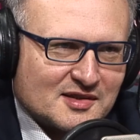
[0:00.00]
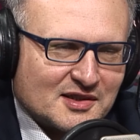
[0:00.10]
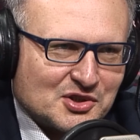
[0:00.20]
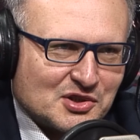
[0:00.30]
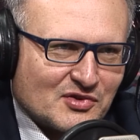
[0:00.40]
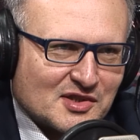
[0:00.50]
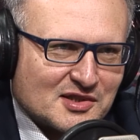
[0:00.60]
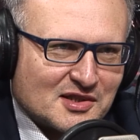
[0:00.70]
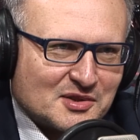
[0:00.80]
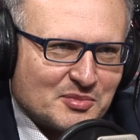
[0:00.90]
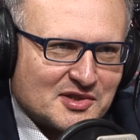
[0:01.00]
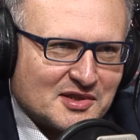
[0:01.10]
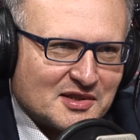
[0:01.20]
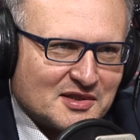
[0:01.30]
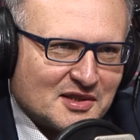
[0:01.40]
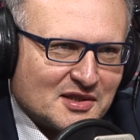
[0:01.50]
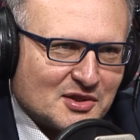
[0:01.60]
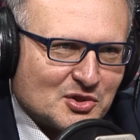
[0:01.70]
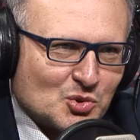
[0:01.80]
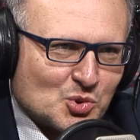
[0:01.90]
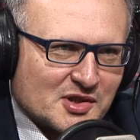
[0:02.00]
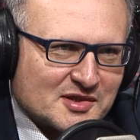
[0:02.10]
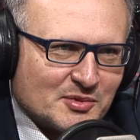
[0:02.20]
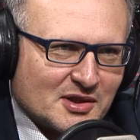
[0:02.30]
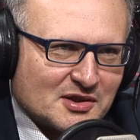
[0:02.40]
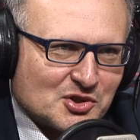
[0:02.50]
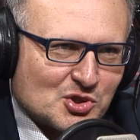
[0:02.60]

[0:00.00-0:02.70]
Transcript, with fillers: zdaje się w Kancelarii Prezydenta duże zmiany.